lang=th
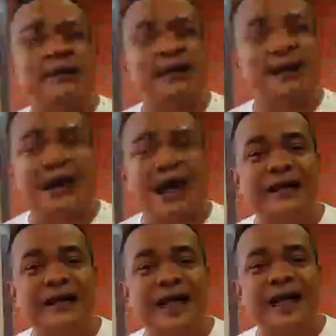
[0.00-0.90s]
และใคร
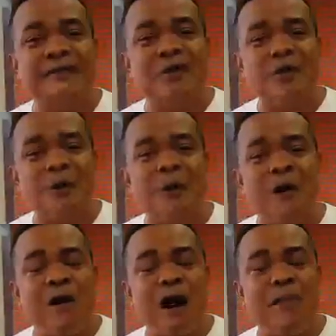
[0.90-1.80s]
เนี่ยนะครับก็โง่
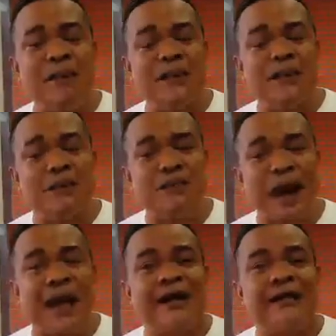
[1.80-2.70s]
ก็เข้าไปติดหลมพราง